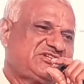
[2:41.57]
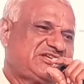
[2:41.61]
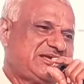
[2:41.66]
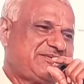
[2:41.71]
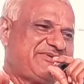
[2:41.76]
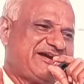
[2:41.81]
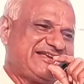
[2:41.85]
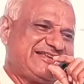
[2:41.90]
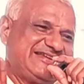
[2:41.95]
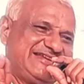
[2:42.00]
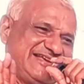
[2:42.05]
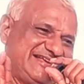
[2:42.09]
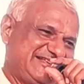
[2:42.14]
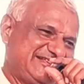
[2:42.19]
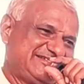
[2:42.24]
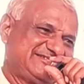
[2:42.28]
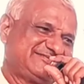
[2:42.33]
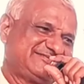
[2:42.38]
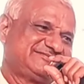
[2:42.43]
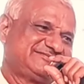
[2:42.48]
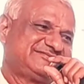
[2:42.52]
कि भाई
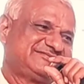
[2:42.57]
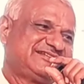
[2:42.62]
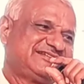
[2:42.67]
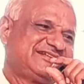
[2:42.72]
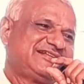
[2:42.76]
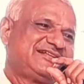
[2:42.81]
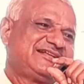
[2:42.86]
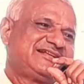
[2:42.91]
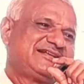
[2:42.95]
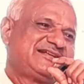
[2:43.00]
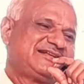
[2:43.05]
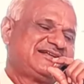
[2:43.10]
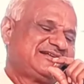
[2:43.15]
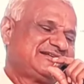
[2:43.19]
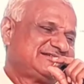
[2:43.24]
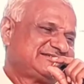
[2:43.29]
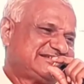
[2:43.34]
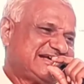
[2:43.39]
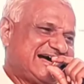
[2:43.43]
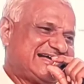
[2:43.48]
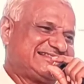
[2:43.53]
नहीं
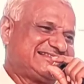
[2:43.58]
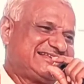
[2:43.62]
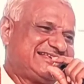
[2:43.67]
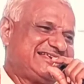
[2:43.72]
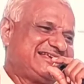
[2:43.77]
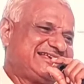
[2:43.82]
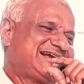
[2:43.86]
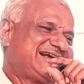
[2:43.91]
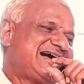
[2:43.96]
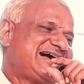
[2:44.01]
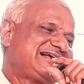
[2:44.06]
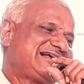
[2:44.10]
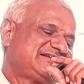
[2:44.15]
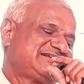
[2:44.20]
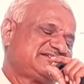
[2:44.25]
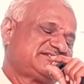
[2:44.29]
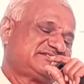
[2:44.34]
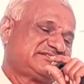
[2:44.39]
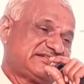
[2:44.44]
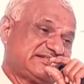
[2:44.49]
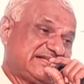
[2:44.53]
सादगी का
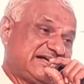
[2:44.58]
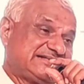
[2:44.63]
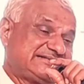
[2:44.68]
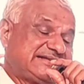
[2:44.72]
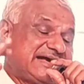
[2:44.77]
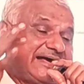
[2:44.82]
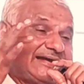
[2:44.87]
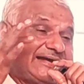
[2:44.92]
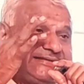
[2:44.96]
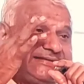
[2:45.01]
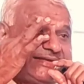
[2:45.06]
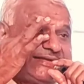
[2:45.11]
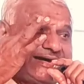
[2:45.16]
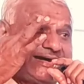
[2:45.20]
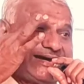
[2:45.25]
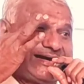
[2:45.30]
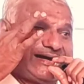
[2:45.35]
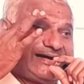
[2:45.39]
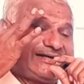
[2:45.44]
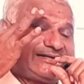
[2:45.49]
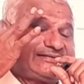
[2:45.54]
सदाचारिता
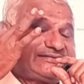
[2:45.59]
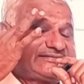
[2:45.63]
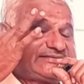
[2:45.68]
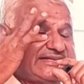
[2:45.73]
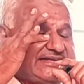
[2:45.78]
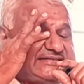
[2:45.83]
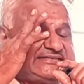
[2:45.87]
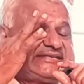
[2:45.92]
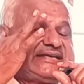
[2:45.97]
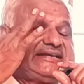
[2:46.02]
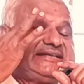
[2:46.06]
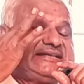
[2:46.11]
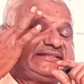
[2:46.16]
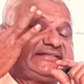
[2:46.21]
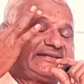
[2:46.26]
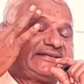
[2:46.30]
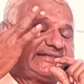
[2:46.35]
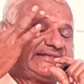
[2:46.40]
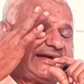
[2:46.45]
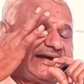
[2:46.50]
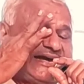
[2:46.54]
का
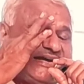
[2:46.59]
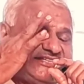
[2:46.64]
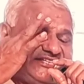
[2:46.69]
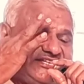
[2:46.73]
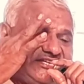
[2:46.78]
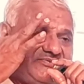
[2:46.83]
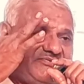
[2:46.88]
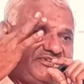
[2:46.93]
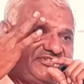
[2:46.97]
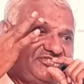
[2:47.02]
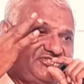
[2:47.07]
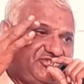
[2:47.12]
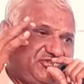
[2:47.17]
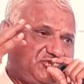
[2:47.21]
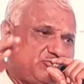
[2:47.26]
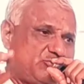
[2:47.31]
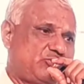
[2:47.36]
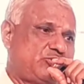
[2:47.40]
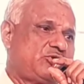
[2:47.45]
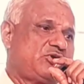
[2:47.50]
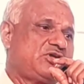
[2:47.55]
सहचरित्रता का जीवन
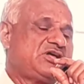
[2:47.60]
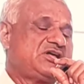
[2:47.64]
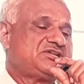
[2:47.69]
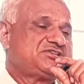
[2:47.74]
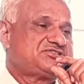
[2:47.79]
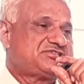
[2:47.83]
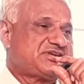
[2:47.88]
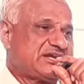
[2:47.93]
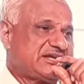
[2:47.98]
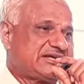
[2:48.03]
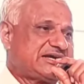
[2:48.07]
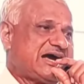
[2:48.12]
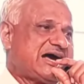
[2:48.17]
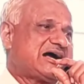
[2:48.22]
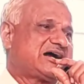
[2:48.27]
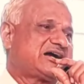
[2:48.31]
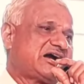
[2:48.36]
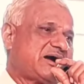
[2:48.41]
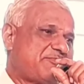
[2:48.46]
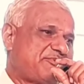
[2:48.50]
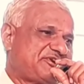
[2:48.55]
जियो छल
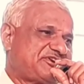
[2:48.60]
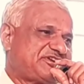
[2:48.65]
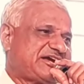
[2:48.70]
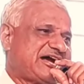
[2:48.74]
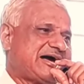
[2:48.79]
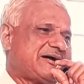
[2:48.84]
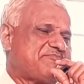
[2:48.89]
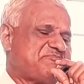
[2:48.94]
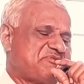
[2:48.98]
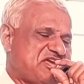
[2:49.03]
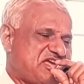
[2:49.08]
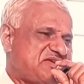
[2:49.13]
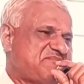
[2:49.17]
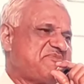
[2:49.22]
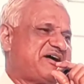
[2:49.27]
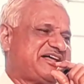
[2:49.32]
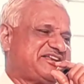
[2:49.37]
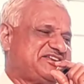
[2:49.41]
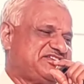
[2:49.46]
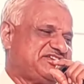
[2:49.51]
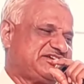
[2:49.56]
का कपट का
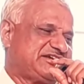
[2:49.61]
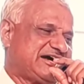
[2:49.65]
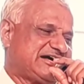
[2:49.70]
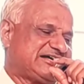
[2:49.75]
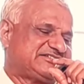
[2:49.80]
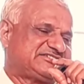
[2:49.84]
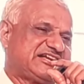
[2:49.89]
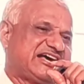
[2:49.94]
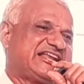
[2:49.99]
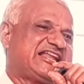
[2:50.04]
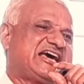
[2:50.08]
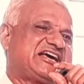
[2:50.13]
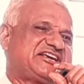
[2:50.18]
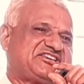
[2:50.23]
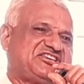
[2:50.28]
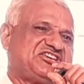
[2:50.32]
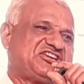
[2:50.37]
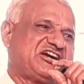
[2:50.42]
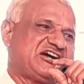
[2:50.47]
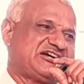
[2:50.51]
बेईमानी का चालाकी